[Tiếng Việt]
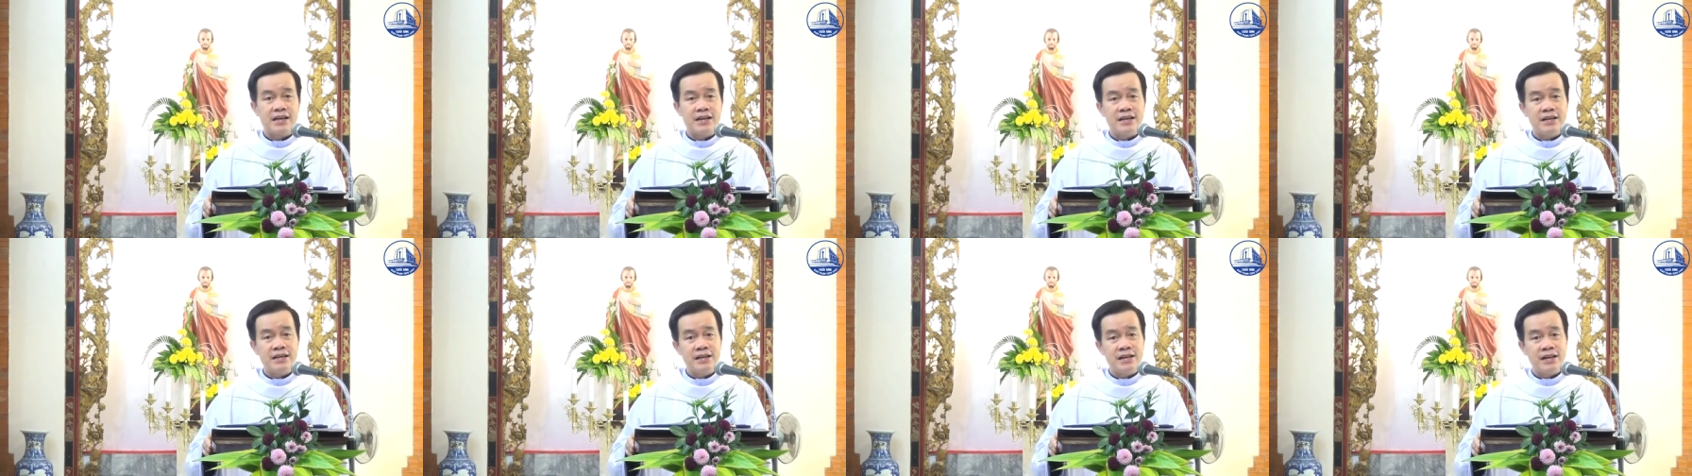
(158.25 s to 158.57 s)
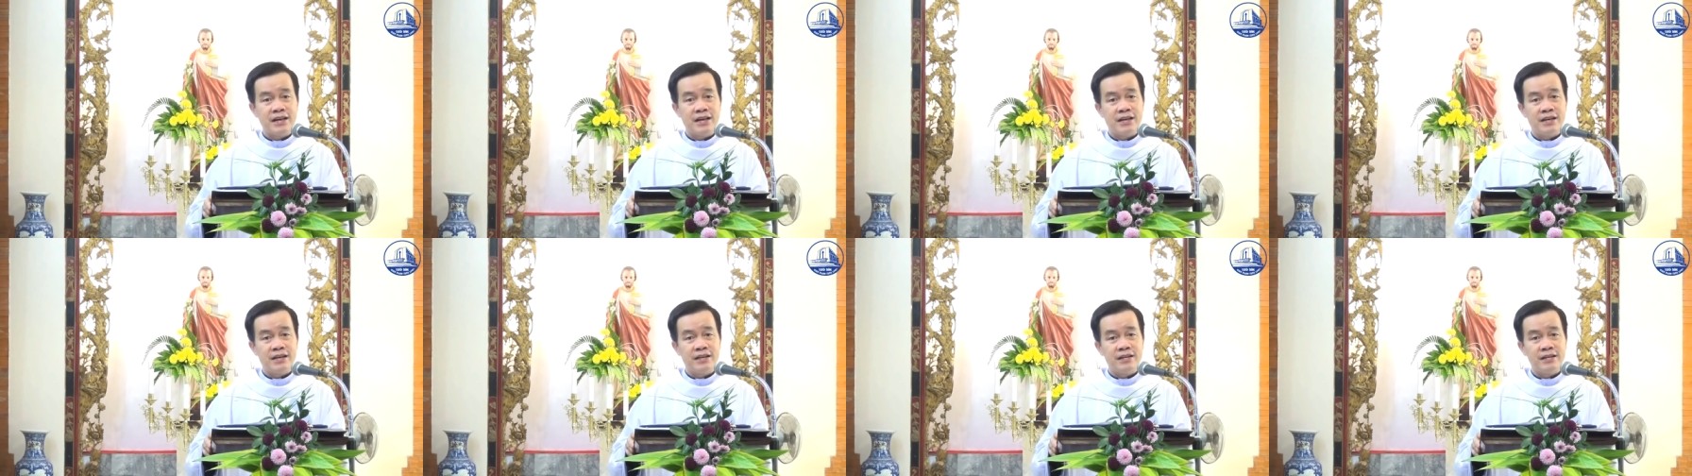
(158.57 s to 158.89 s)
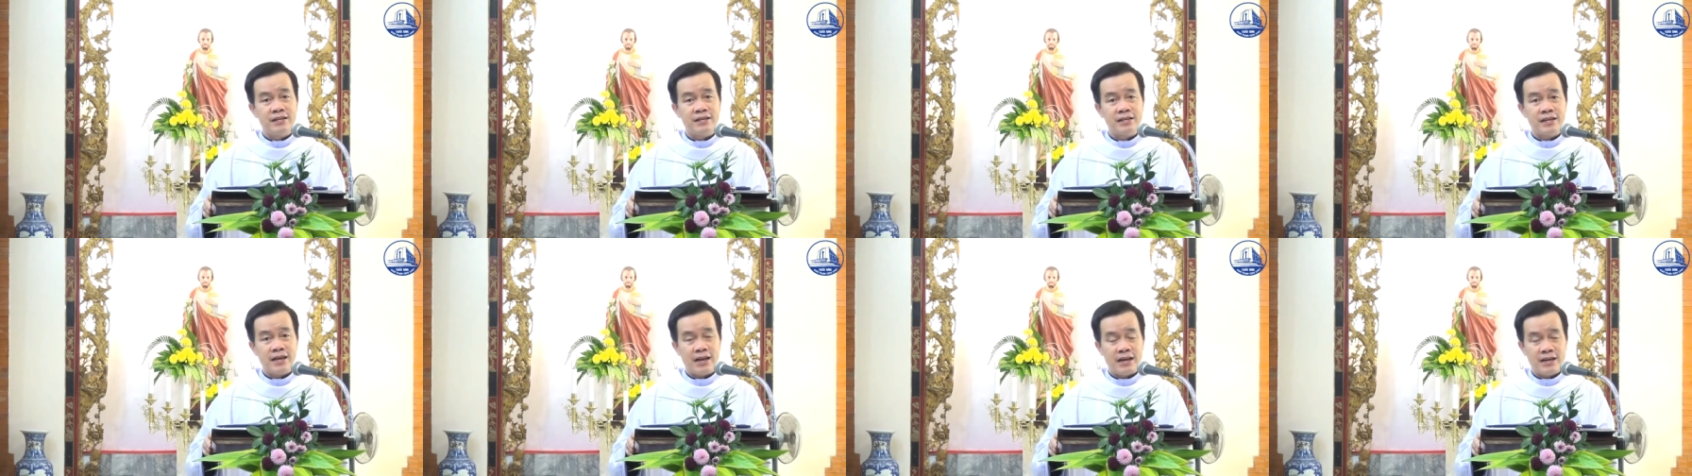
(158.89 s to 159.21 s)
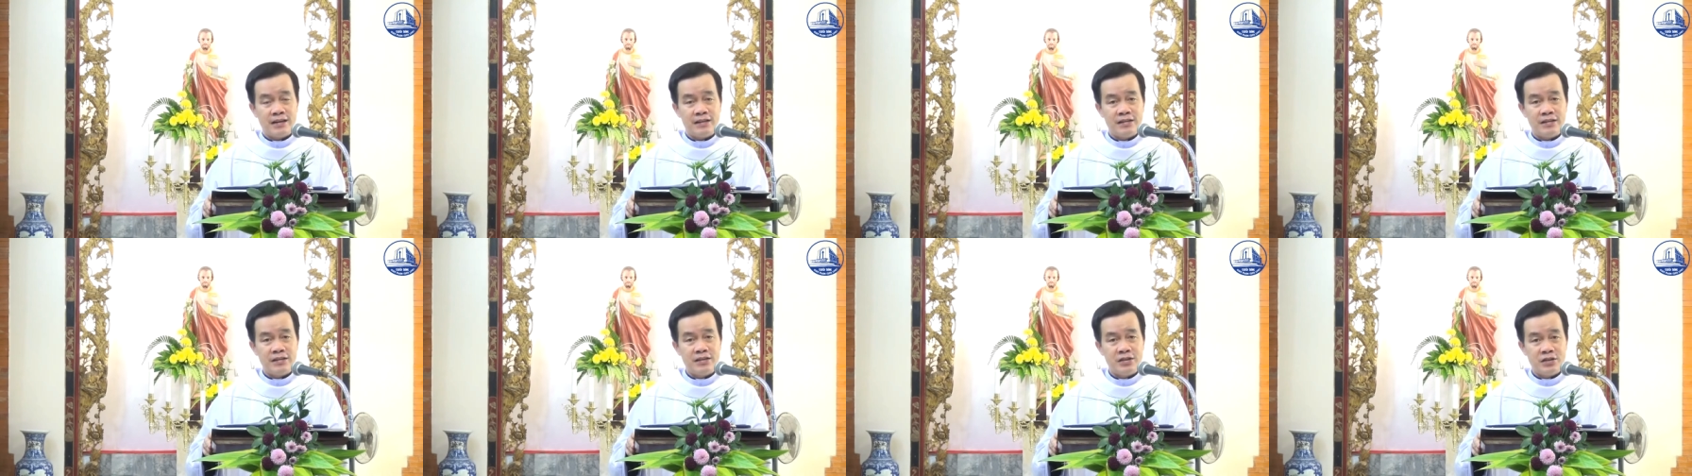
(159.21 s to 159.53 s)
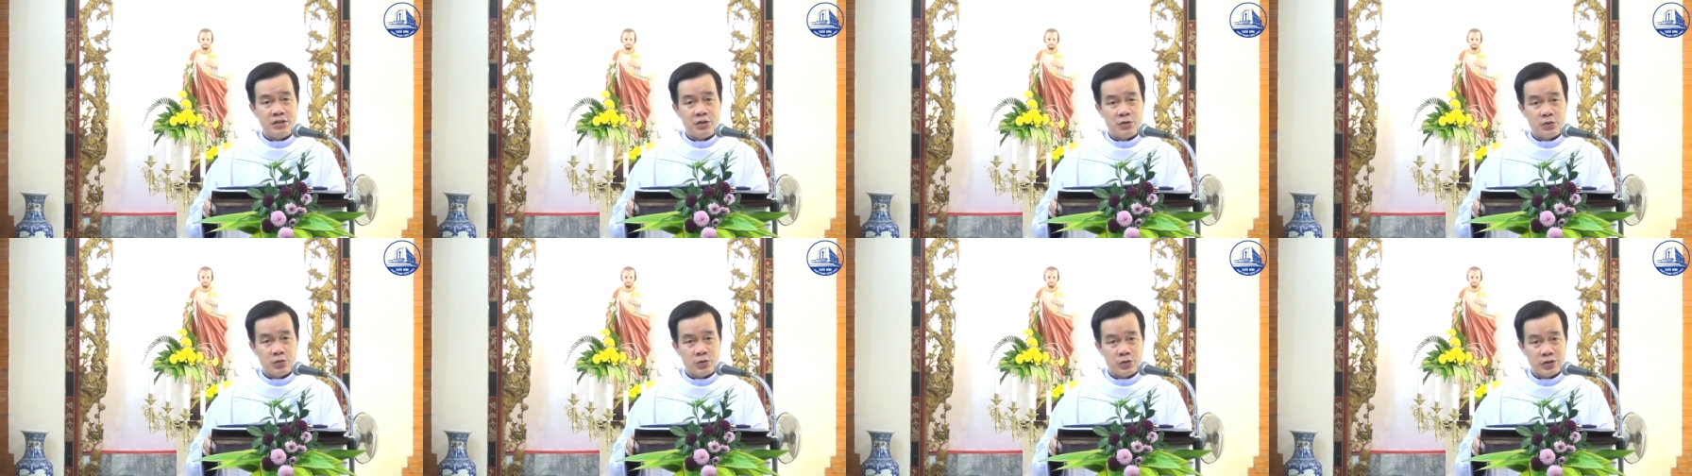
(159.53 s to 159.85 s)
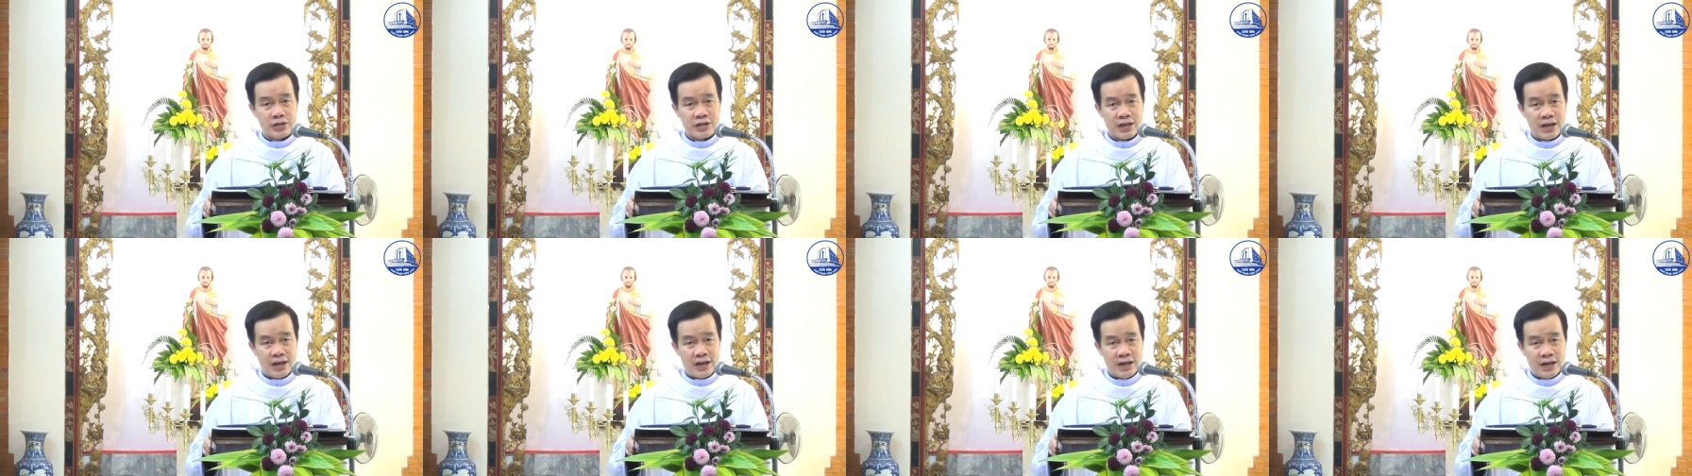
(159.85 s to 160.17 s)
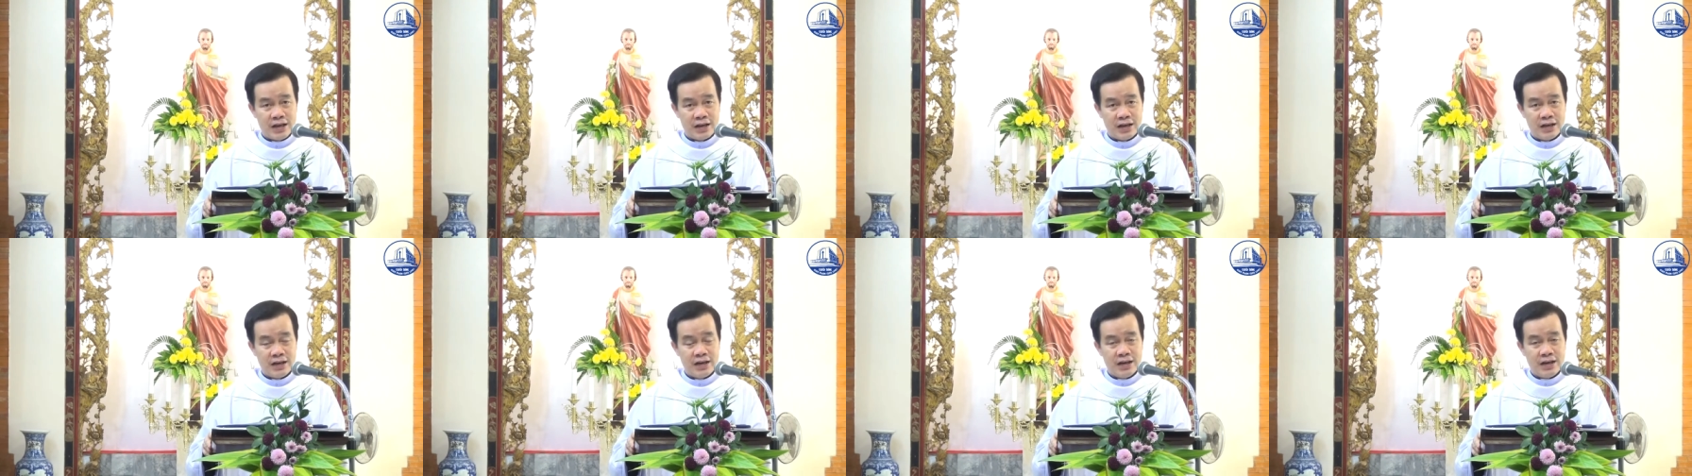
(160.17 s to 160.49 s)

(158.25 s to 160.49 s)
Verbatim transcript: kính nhớ Thánh Du Xe